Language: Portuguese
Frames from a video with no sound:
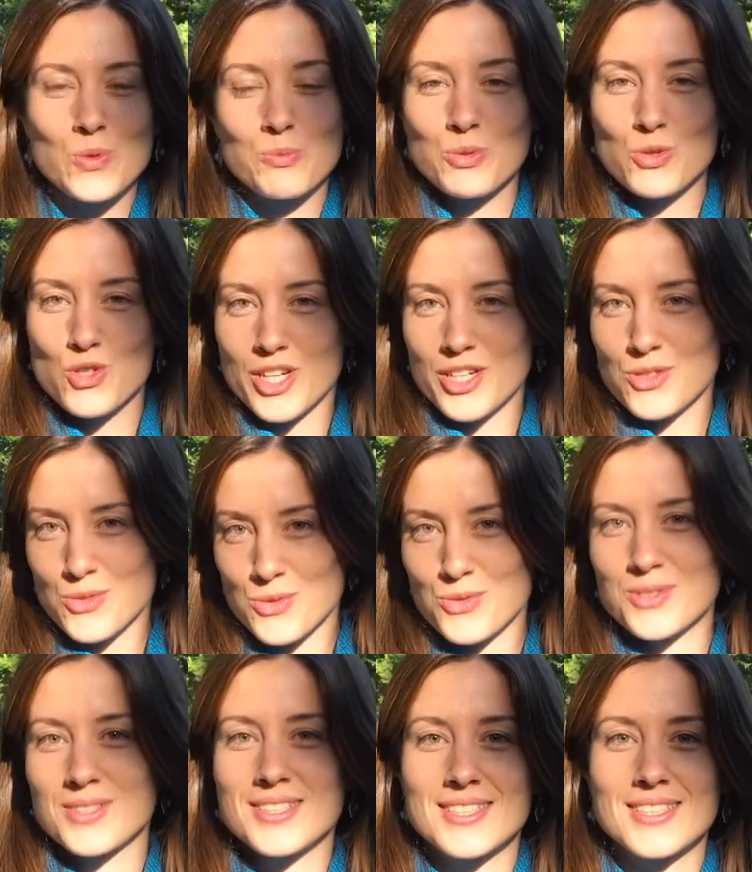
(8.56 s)
num projeto
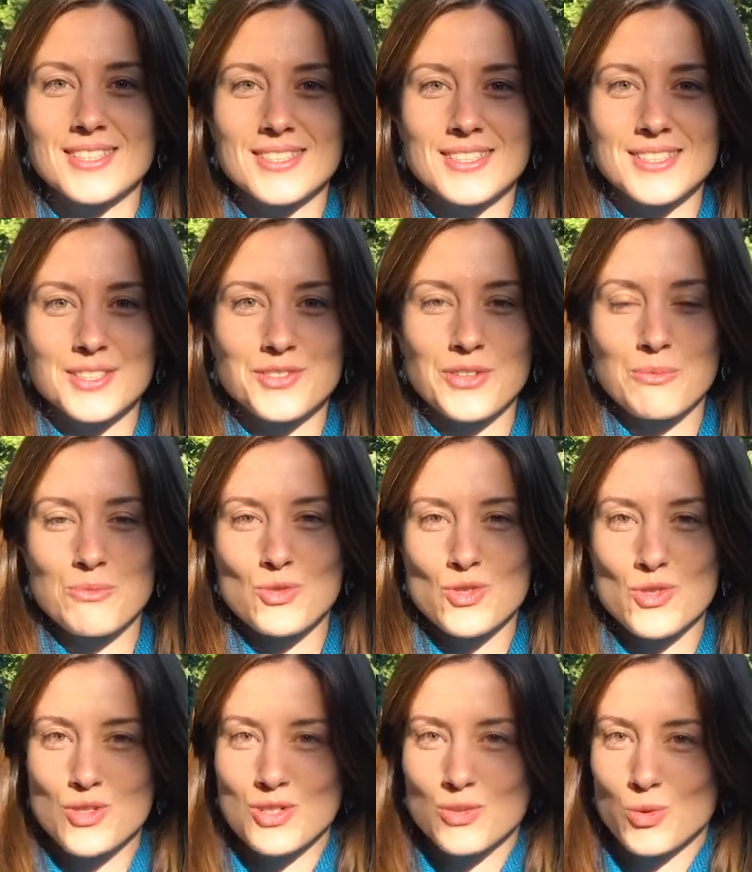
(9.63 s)
que, que
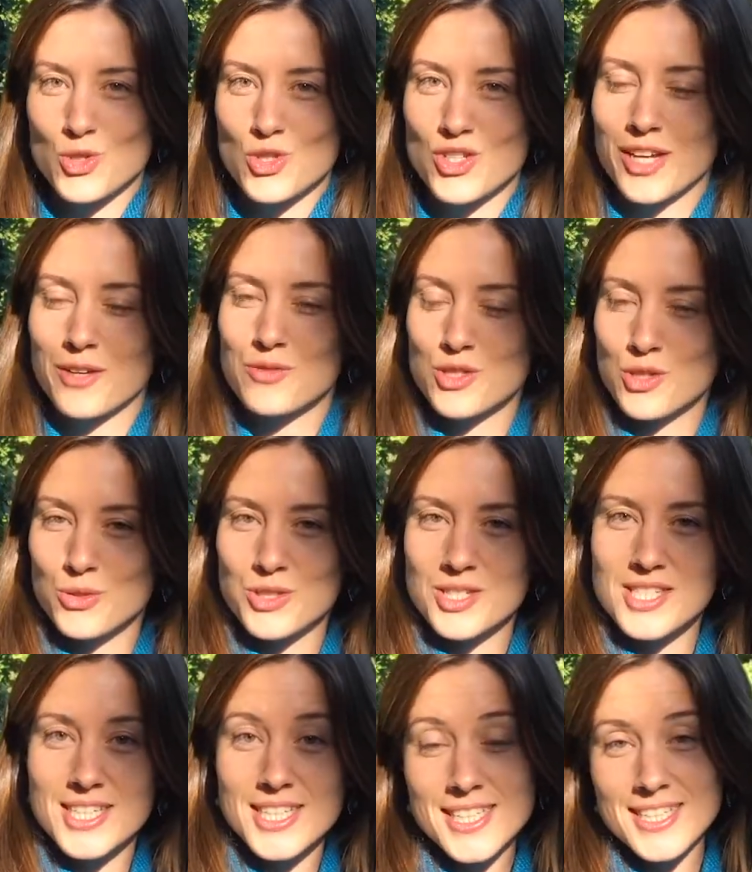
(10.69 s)
vamos hoje dar-vos a
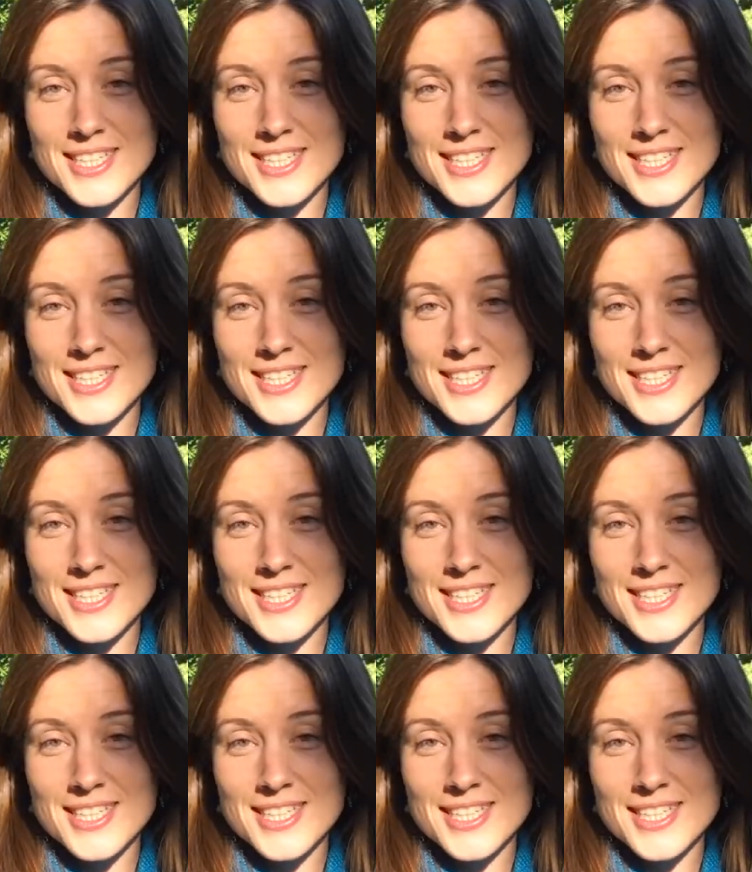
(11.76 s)
conhecer.